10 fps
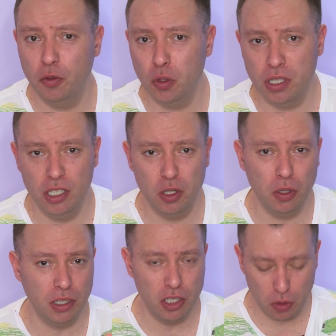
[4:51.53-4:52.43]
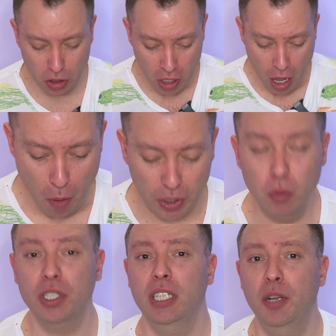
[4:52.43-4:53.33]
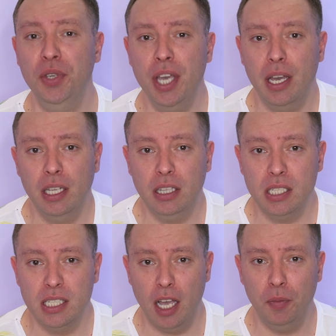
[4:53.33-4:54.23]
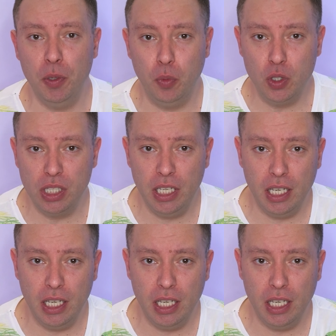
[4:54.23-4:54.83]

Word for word: невкусные, стоит, не стоит. Потому что для меня это самые пустые,